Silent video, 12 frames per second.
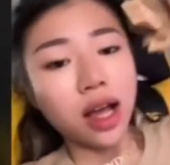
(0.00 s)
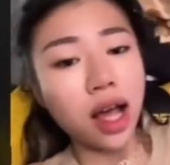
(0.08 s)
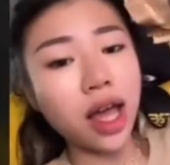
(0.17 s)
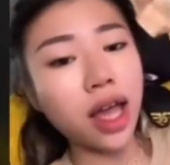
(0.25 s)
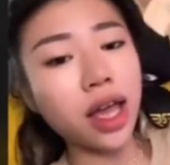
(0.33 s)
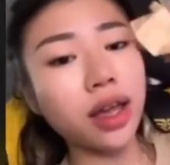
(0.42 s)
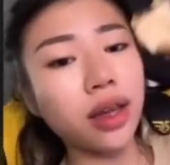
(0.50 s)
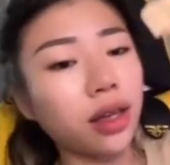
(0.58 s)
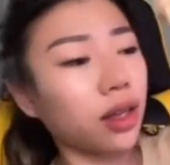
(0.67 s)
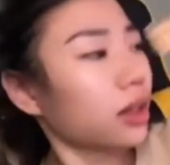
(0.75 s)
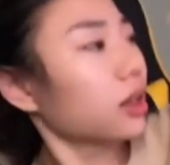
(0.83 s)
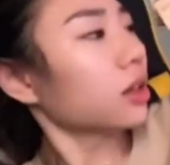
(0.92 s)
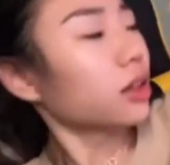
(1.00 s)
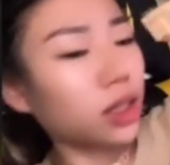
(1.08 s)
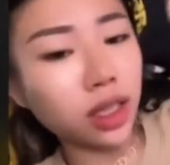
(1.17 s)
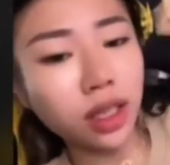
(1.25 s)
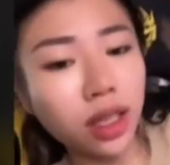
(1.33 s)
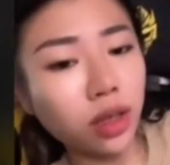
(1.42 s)
Hey,
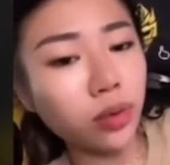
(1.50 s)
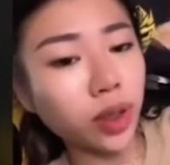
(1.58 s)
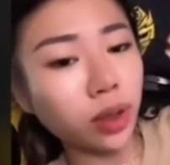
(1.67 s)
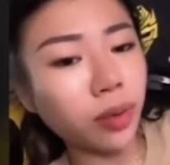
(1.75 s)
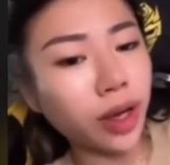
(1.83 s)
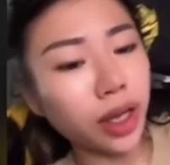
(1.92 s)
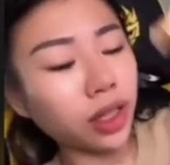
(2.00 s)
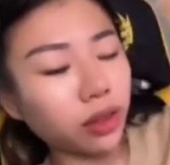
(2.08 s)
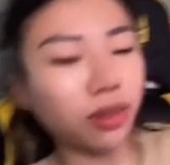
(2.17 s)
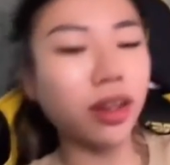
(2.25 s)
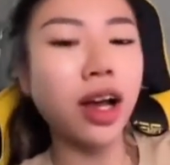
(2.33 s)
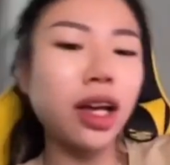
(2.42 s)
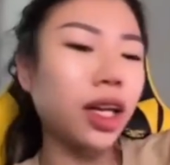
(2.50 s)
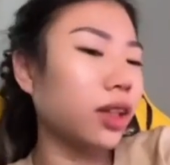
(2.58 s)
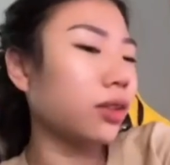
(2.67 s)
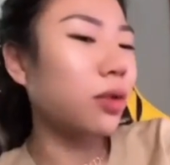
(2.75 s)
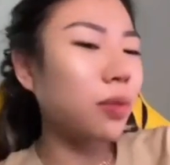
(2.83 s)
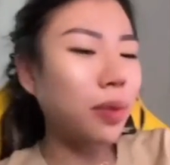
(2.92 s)
ini duit gue gitu, nggak
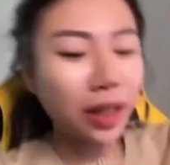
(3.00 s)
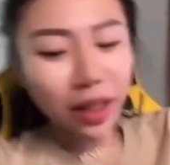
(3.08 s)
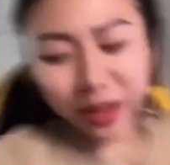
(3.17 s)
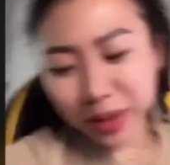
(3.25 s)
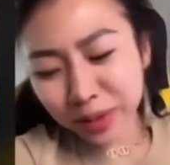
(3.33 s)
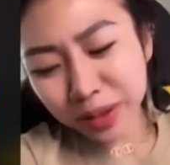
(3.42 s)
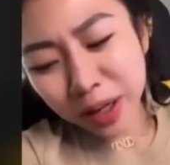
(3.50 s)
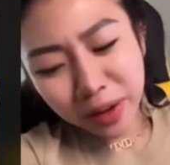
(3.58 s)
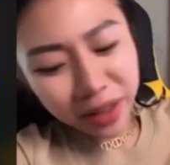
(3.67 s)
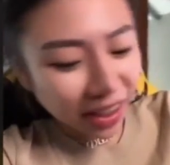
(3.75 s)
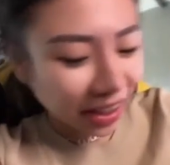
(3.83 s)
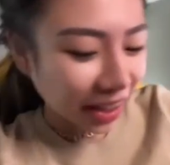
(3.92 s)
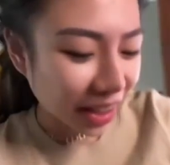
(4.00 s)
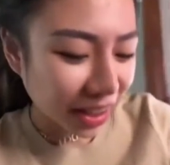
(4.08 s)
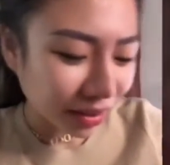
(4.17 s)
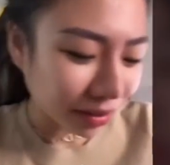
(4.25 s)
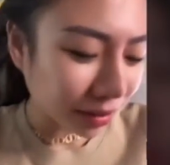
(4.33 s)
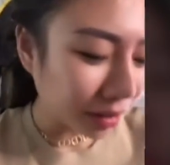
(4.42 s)
gitu, gue paling nggak suka orang yang kayak gitu.